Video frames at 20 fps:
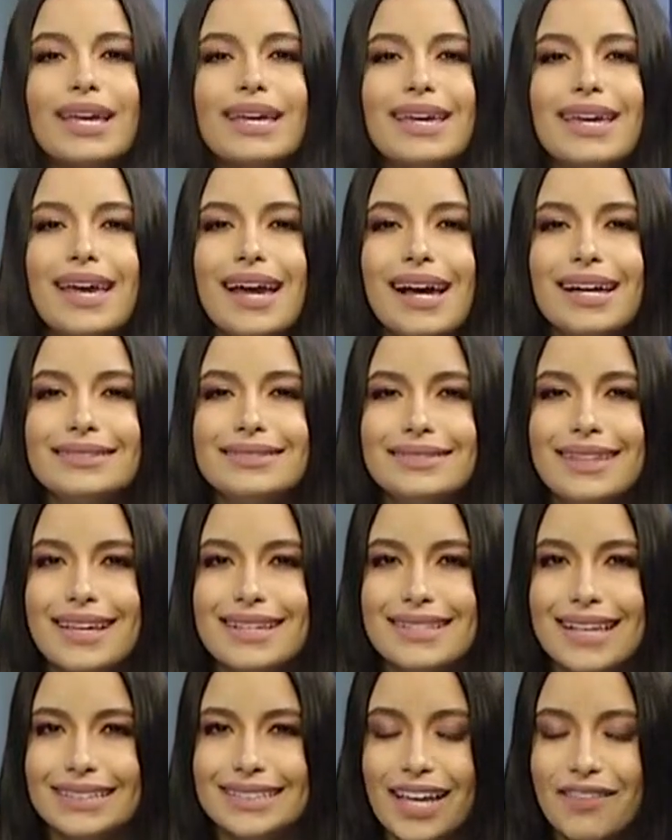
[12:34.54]
y
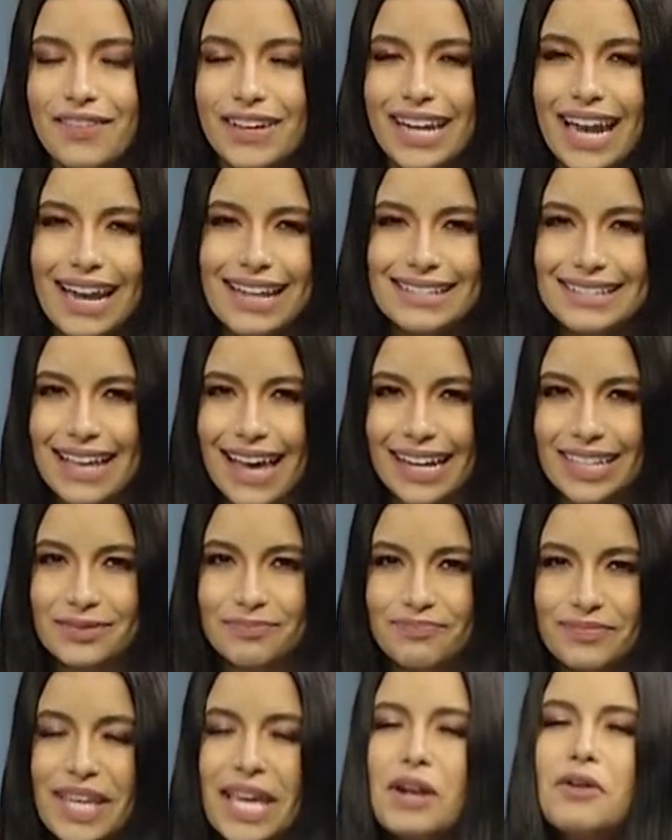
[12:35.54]
antes de finalizar,
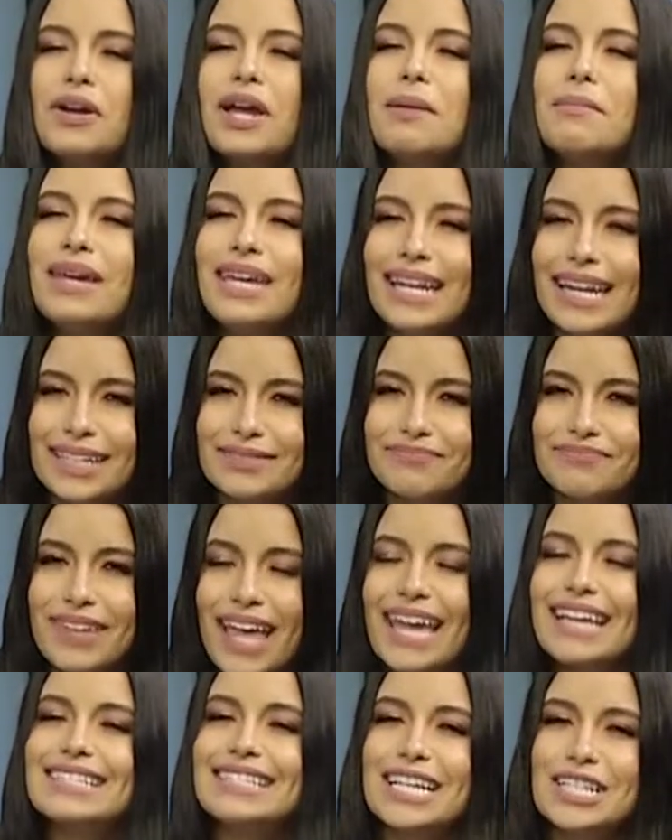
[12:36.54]
quiero que miren
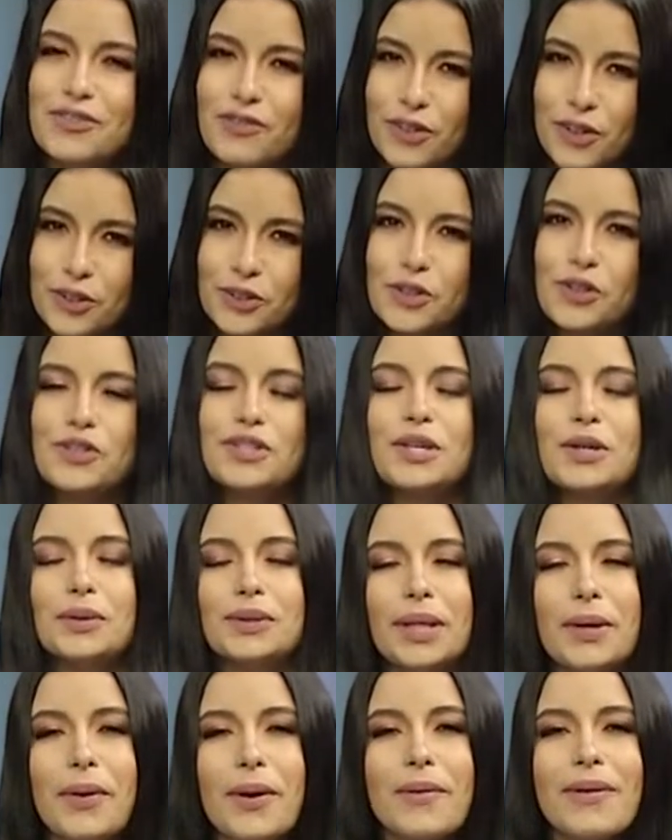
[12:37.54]
estas fotos que
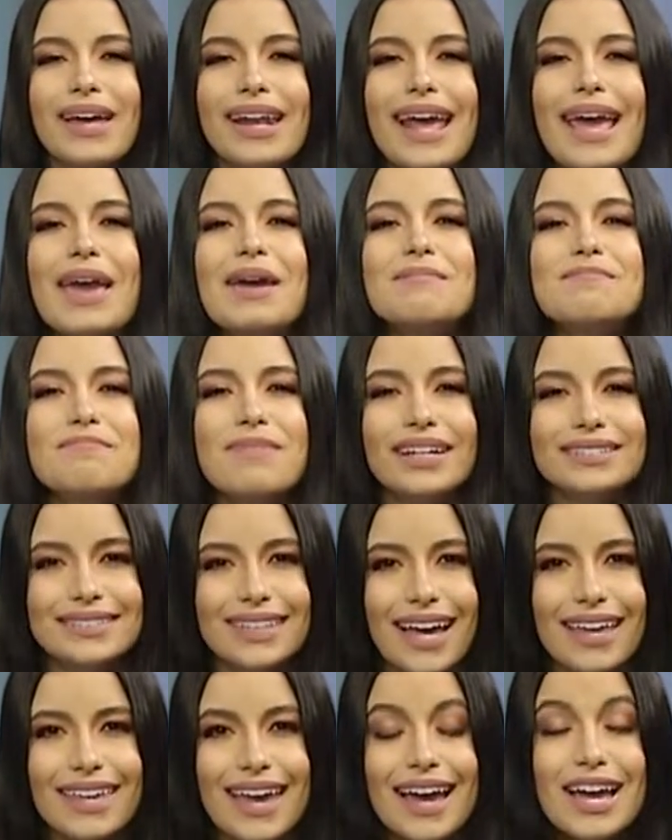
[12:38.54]
usted va a ver en
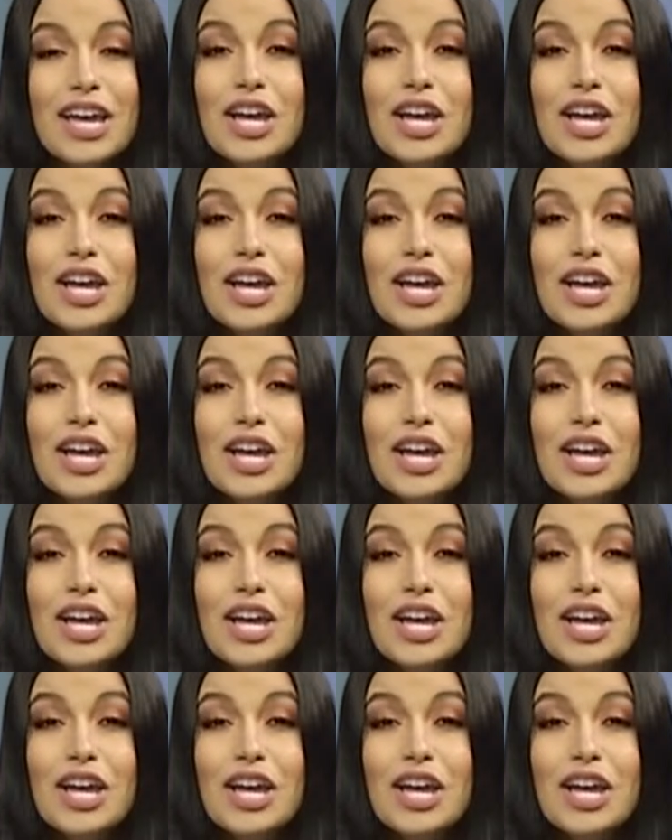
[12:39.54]
pantalla.